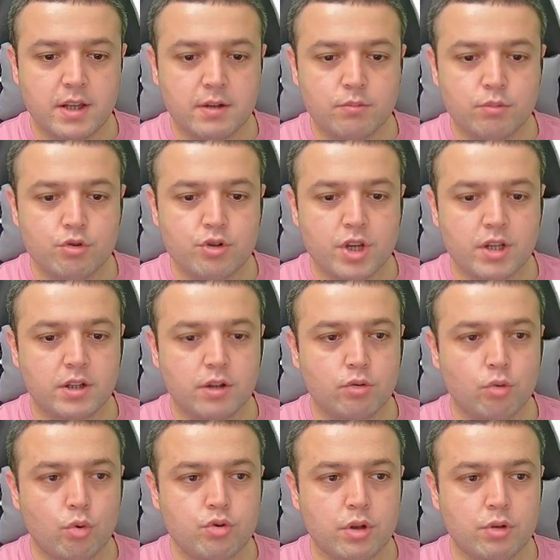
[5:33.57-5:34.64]
bu şekilde
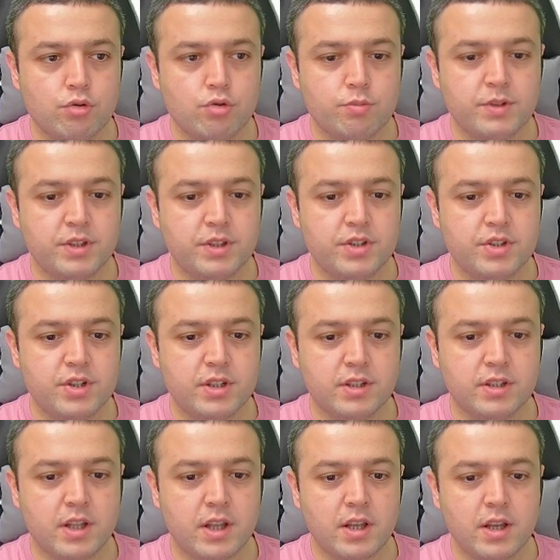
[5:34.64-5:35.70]
93
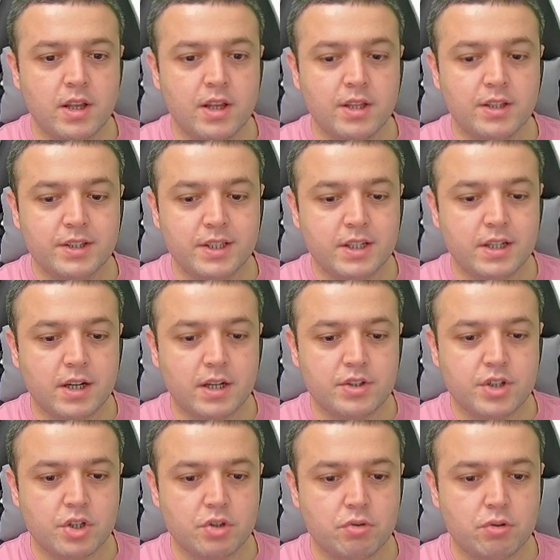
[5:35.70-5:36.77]
bitiricilikte dikkat
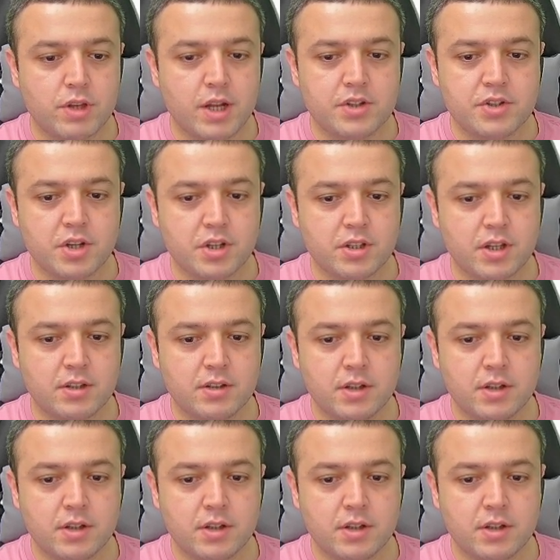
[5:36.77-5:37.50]
çekiyor gerçekten.